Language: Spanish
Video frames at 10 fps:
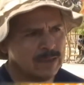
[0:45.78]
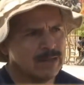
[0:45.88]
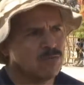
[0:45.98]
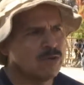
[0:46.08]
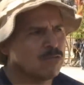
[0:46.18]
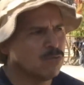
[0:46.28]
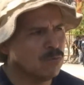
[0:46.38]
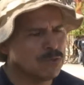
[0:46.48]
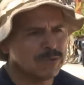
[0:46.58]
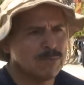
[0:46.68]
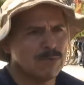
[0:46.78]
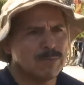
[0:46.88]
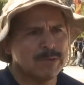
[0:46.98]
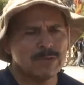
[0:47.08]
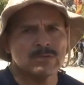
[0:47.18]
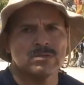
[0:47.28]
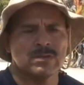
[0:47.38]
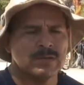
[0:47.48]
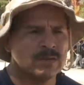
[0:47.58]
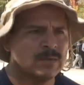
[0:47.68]
En esta ocasión nos visitan bomberos
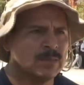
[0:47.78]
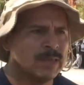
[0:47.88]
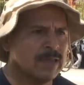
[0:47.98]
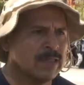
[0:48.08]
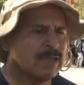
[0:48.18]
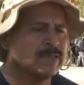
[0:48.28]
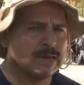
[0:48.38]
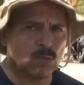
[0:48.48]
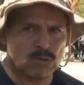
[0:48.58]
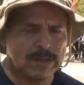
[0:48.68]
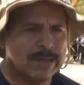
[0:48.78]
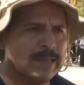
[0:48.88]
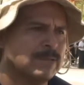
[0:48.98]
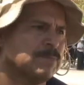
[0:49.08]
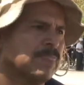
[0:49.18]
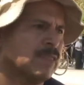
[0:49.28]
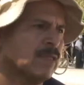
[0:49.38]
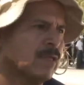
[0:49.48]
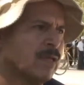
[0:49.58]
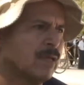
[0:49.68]
de Santa Rosalía,
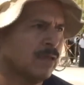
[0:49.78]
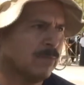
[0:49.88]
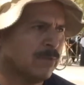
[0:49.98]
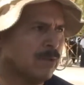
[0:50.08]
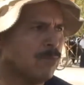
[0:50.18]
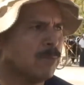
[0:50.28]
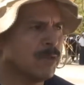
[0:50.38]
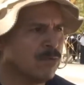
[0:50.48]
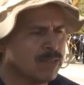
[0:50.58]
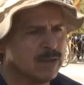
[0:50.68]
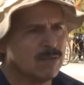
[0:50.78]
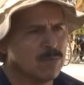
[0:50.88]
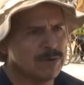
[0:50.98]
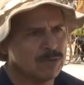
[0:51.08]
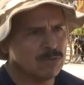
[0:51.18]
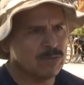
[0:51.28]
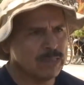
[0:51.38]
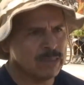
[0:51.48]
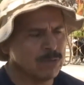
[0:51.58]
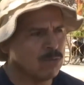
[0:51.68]
vienen bomberos del aeropuerto
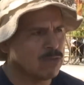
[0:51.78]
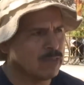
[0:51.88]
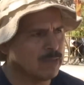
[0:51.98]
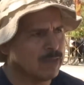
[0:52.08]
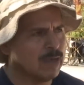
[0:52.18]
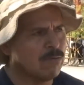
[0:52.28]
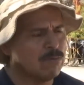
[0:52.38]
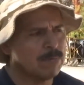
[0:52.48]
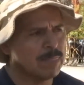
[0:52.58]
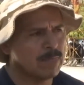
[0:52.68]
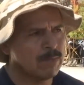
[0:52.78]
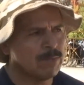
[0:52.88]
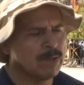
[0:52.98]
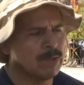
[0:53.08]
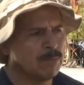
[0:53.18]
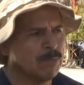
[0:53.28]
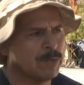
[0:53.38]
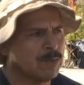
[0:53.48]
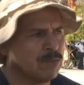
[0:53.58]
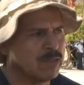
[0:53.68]
de San José del Cabo, vienen
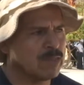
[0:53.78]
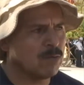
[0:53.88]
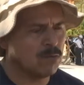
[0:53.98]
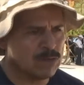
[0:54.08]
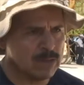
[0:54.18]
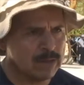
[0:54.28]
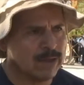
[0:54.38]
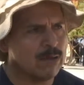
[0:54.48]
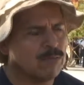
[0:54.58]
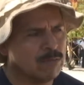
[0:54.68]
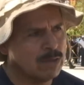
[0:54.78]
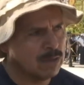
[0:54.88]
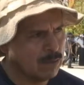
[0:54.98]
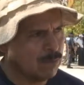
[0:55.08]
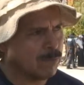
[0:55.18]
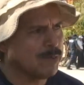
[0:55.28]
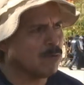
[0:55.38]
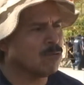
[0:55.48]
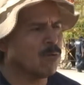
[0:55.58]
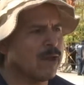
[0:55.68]
bomberos de San José del Cabo,
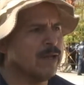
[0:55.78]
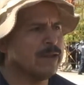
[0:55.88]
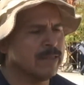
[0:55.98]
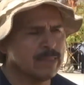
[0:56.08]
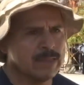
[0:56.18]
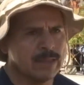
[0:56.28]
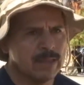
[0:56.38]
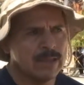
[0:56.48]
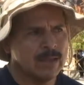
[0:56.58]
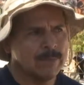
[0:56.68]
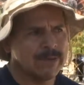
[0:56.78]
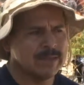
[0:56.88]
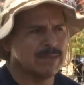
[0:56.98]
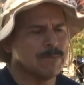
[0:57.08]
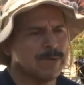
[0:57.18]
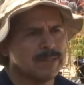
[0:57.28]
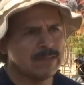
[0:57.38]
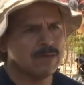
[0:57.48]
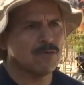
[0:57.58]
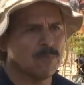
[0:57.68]
bomberos locales,
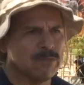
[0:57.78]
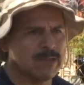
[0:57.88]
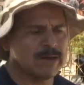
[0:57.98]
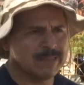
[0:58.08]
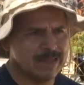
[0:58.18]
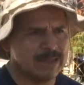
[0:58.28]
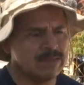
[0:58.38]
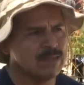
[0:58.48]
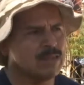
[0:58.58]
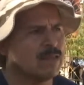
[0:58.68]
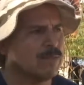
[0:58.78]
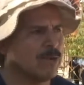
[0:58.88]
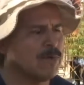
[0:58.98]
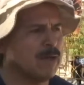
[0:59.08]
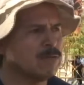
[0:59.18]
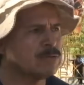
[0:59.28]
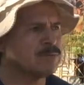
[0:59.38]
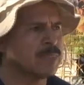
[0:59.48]
participantes de grupos de rescates privados.